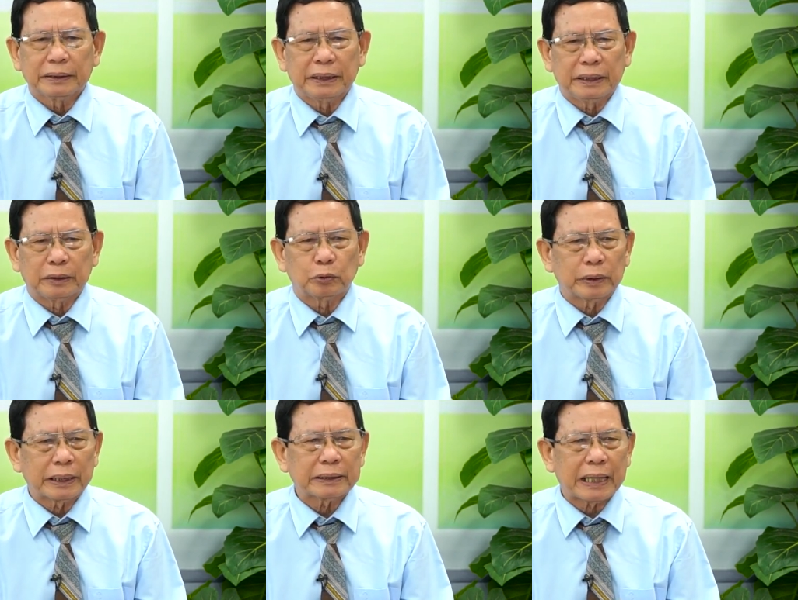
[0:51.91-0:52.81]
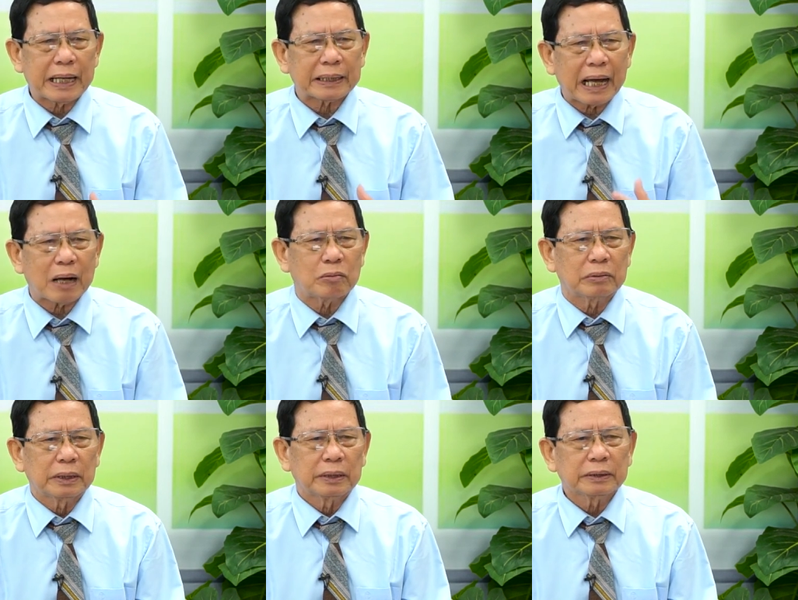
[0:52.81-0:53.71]
thì tôi đánh giá cao
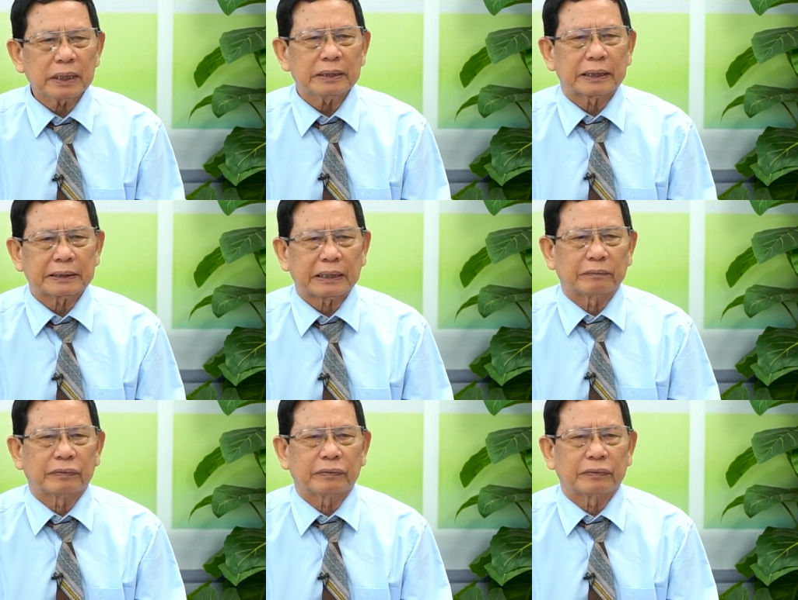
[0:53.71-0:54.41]
nhất là cái sản